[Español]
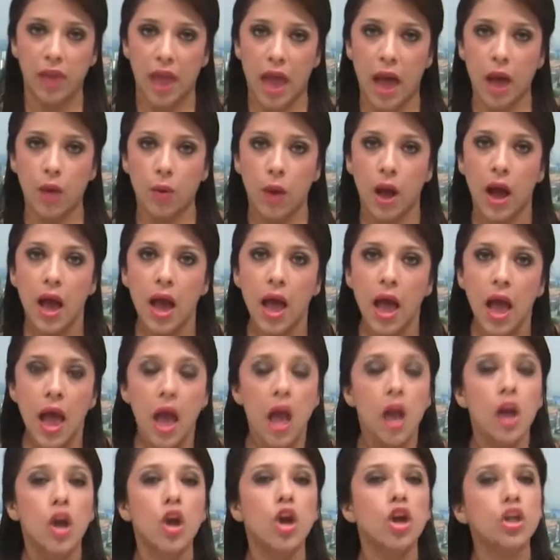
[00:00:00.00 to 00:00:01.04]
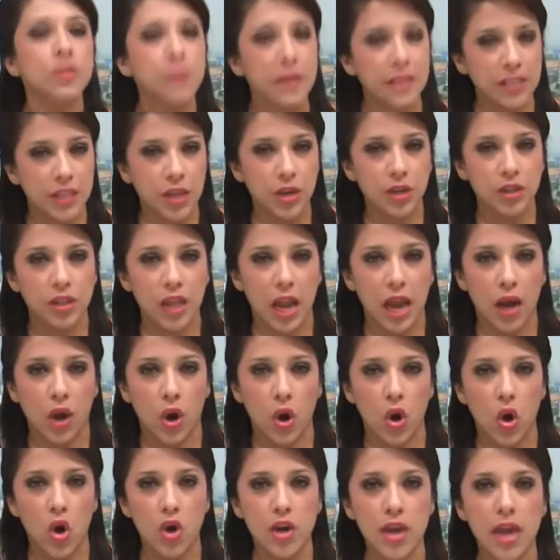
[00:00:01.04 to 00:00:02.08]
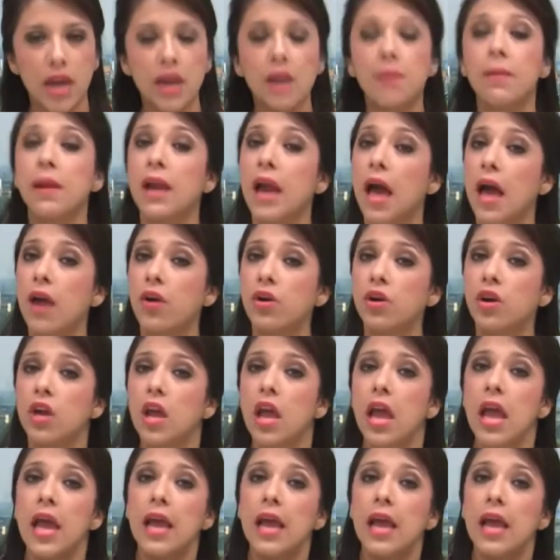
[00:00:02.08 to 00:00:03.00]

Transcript: de agua los vecinos de la colonia revelaron